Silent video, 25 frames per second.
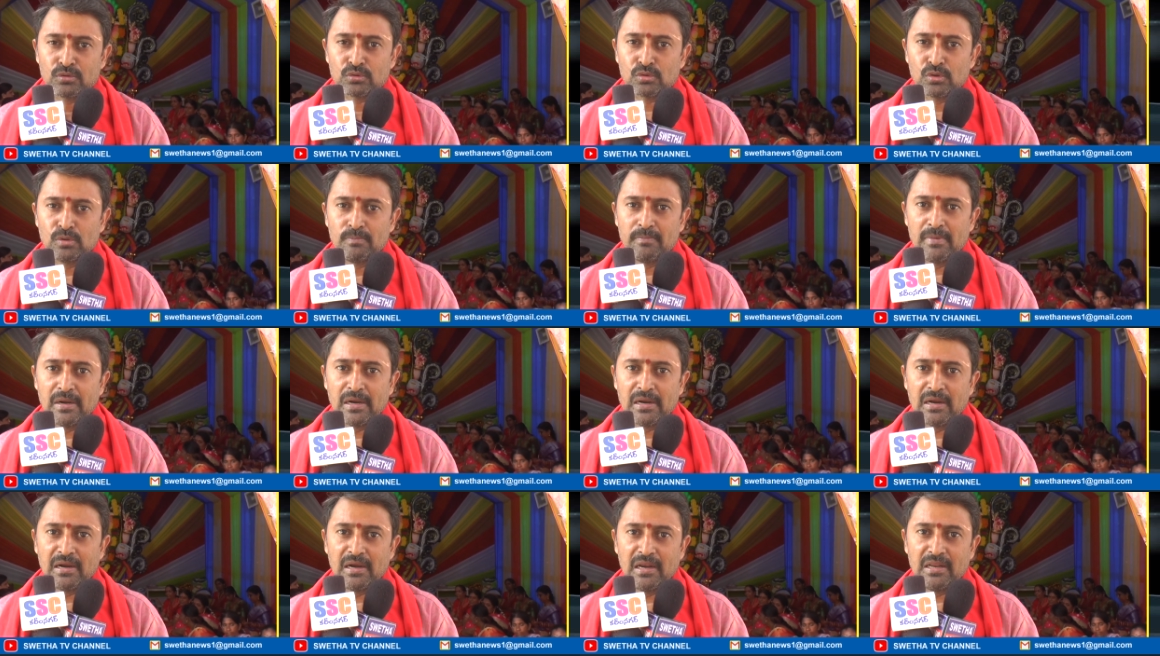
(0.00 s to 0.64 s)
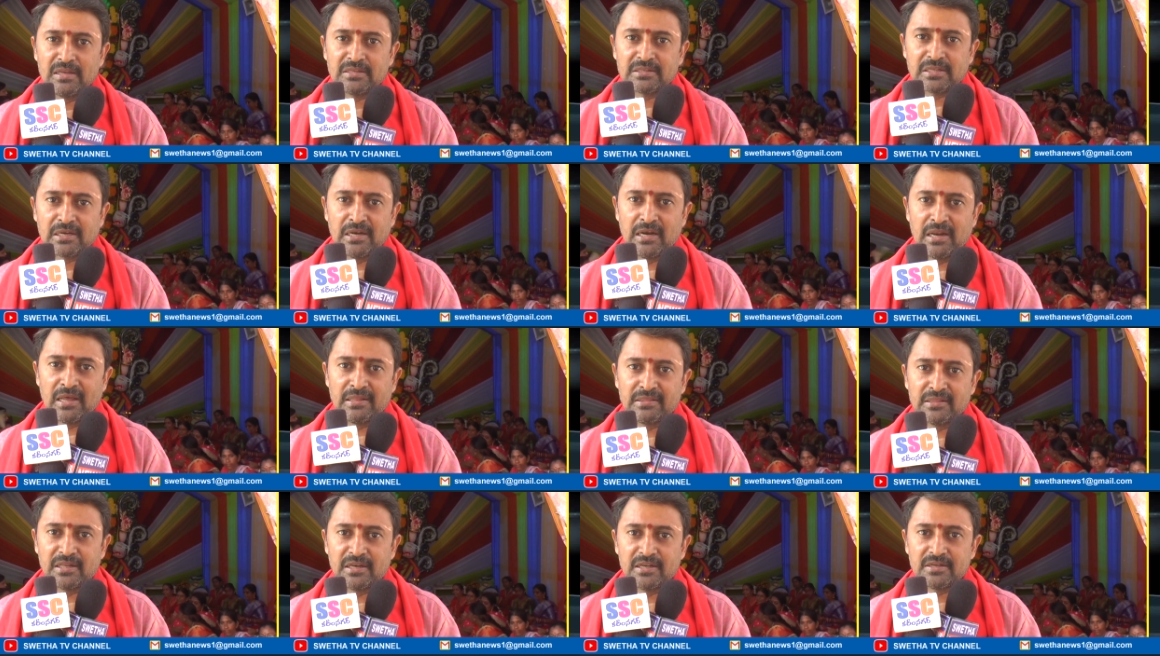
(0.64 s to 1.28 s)
సుమంగళి
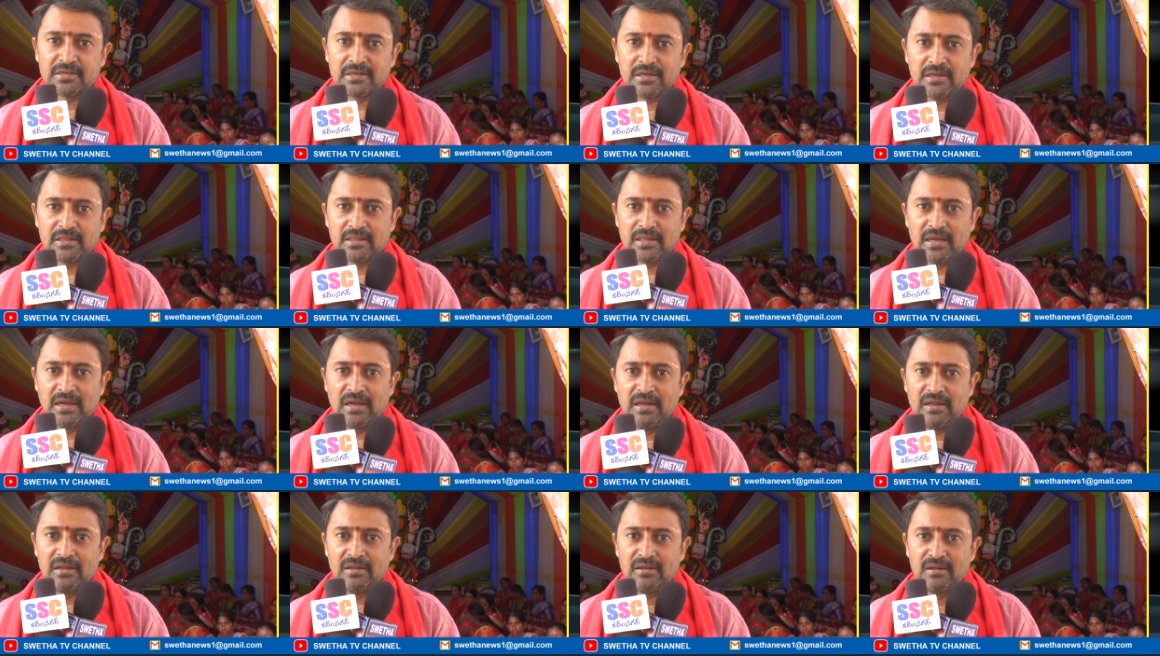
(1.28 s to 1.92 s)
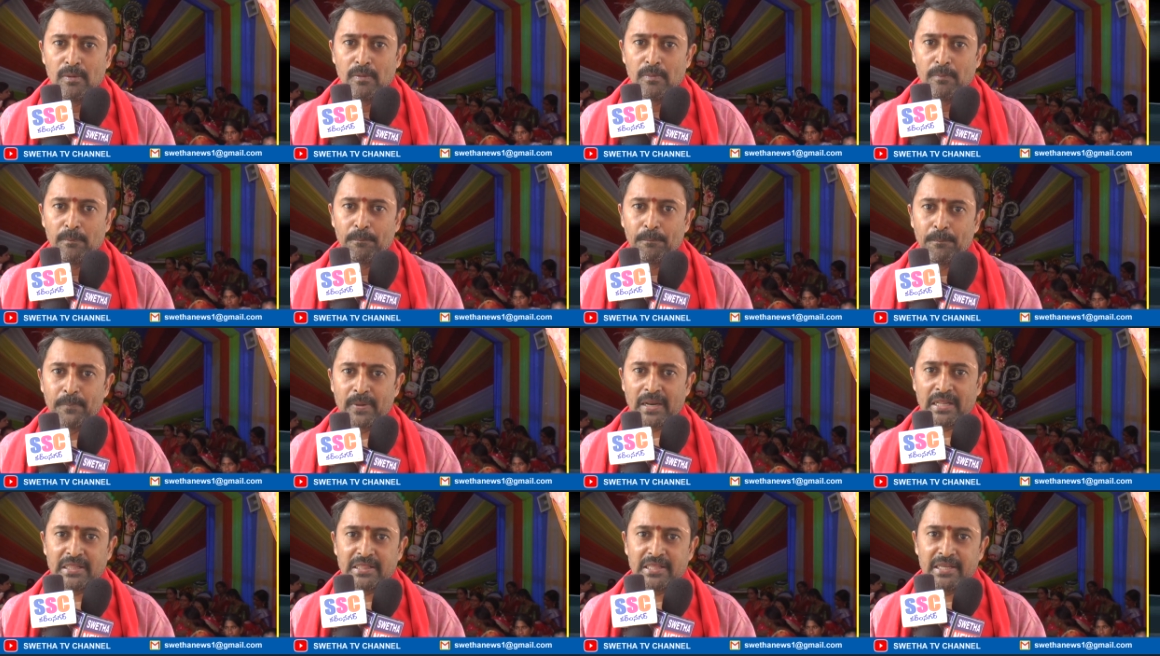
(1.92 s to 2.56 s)
స్త్రీలందరి చేత
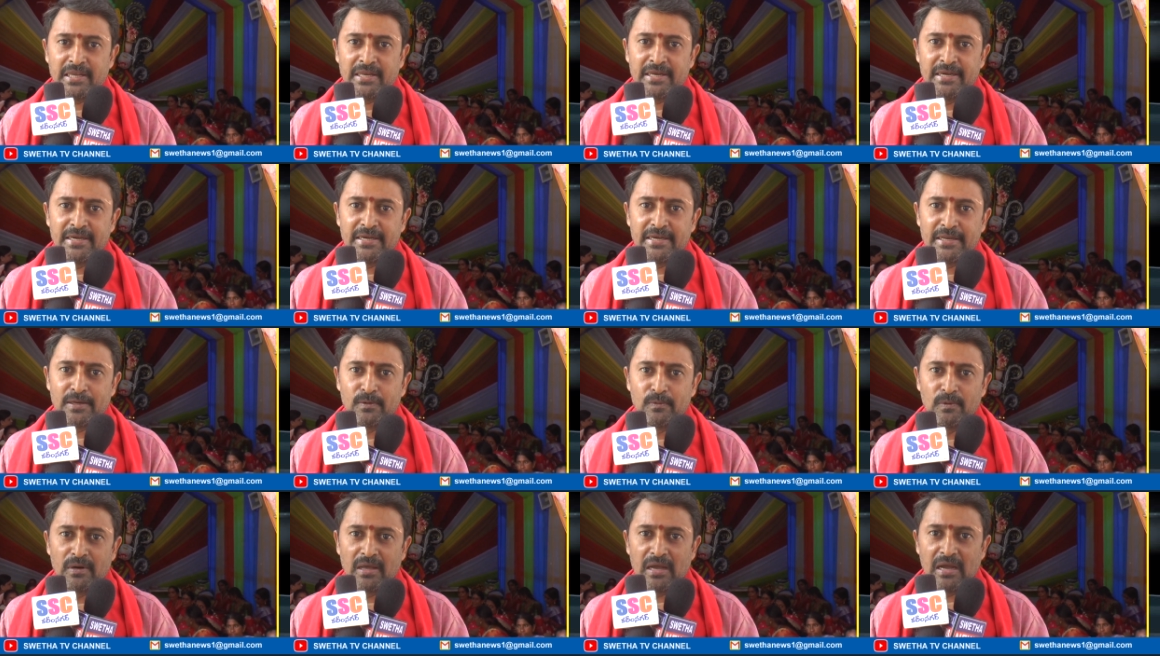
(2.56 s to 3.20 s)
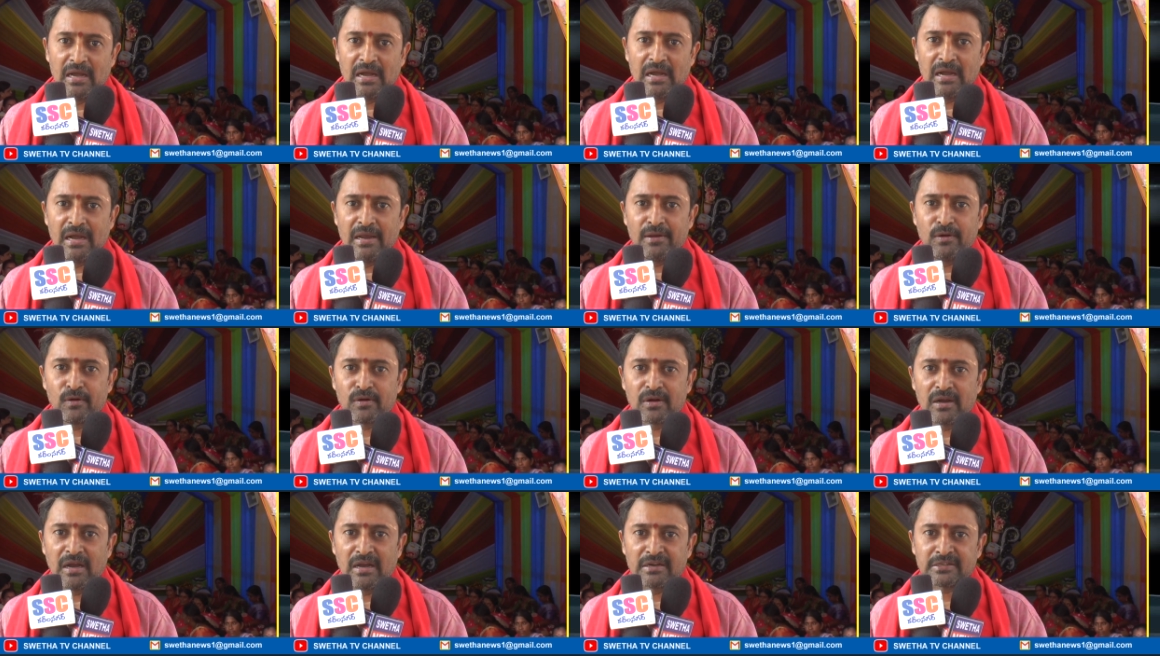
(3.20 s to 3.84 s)
ప్రతి ఇంటికి కూడా ఆ
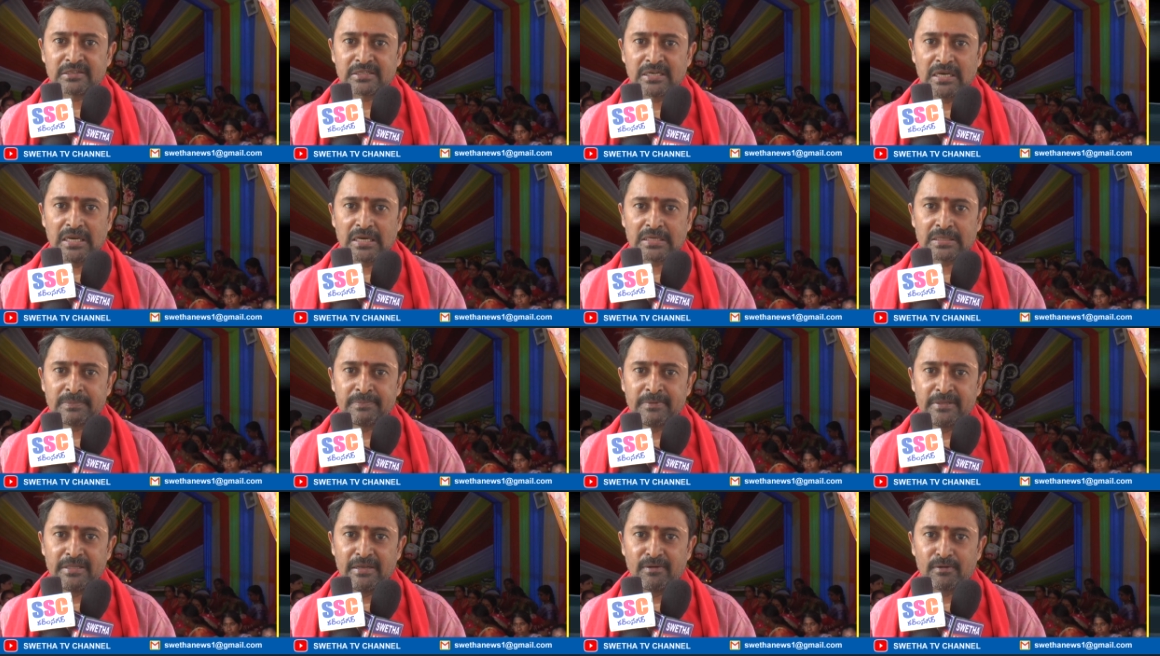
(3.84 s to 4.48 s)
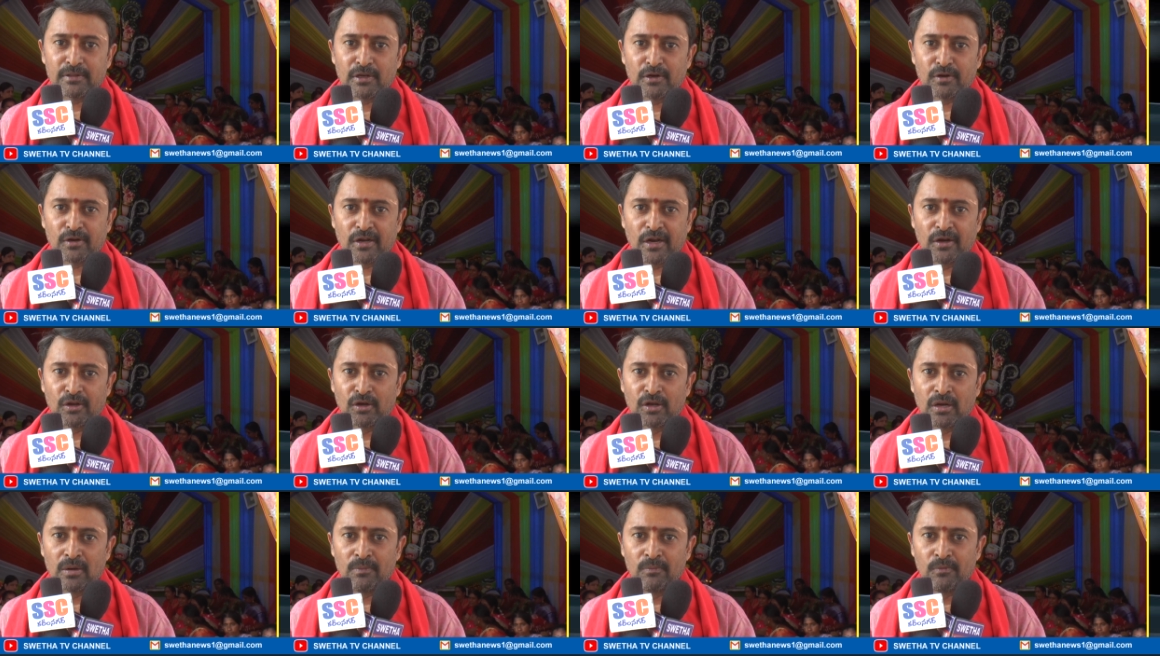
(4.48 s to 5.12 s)
యొక్క అష్టలక్ష్మి దేవతలకు
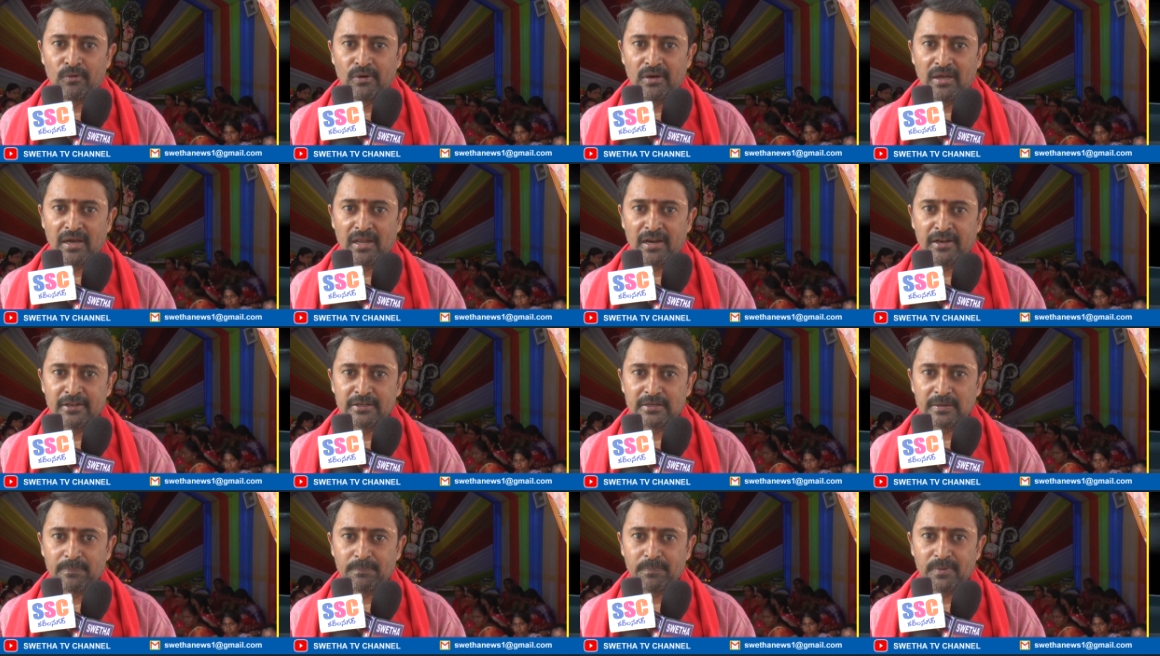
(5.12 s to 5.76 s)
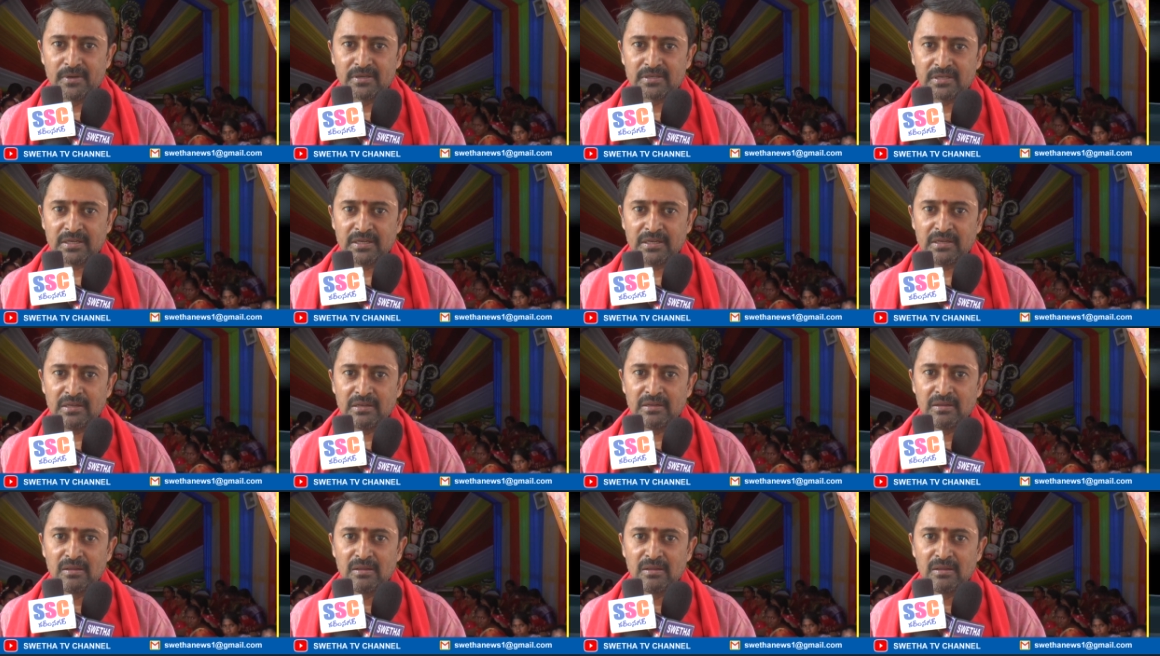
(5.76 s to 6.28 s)
అనుగ్రహం ఉండాలని చెప్పేసి